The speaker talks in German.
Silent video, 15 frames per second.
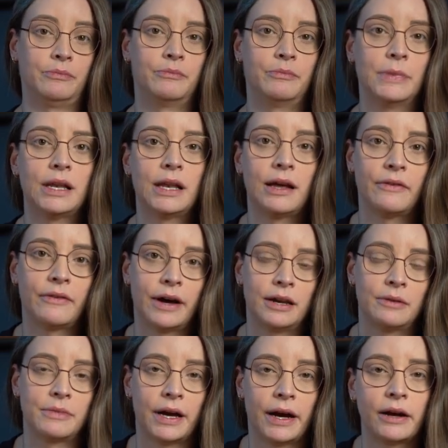
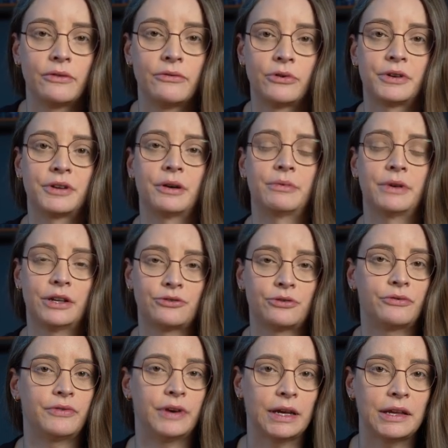mittlerweile mir angewöhnt habe, jetzt
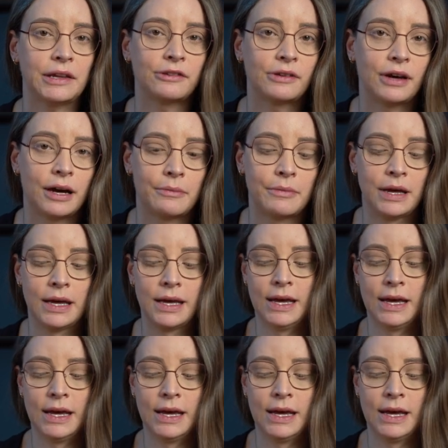schon fertig zu haben.